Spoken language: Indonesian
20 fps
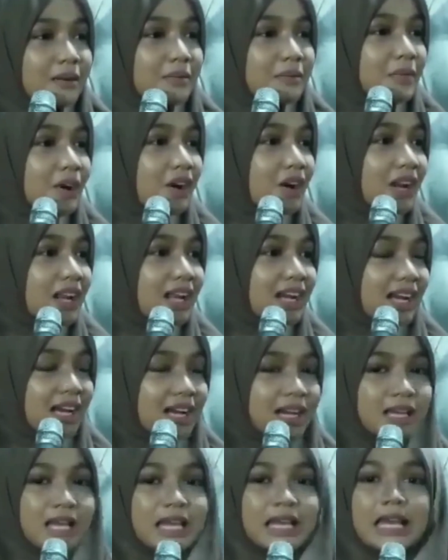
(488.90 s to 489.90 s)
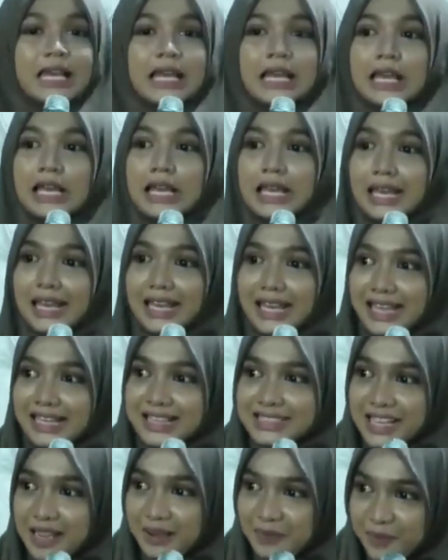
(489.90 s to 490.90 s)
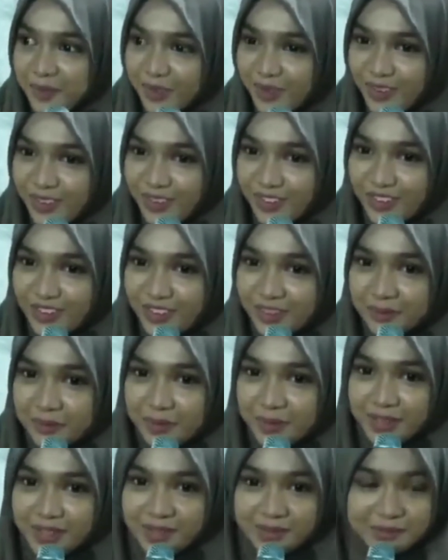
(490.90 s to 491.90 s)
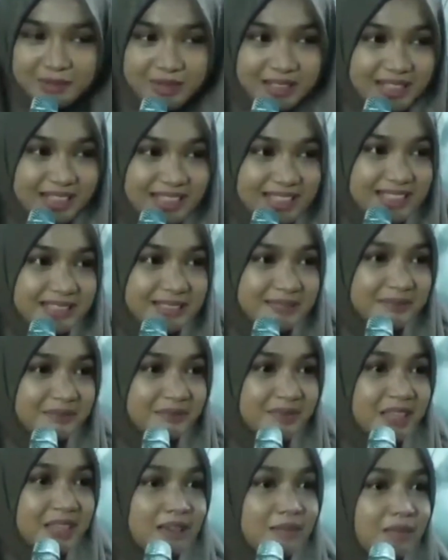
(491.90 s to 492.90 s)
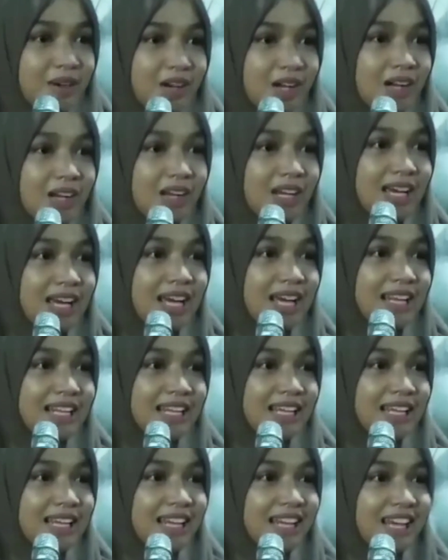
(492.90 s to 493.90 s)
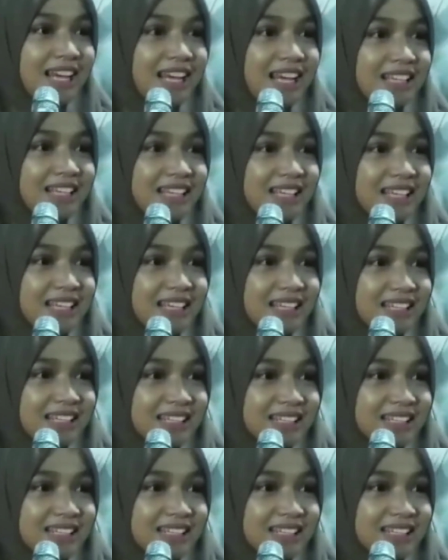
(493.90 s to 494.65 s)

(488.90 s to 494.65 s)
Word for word: Monggo lenggah. Eh, sampun, pun, pun. Monggo lenggah riyen, lenggah riyen.